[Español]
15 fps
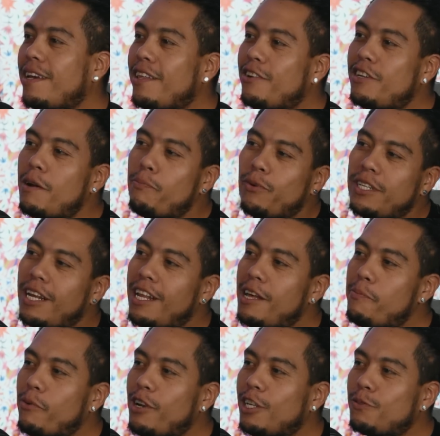así.
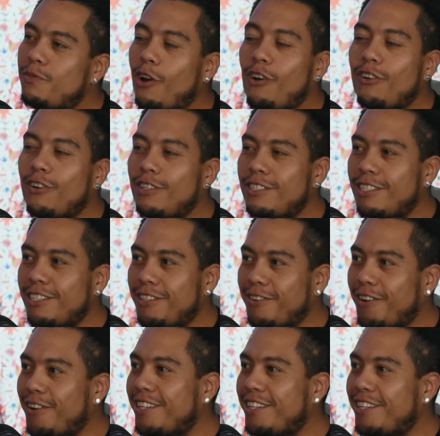No, no oh,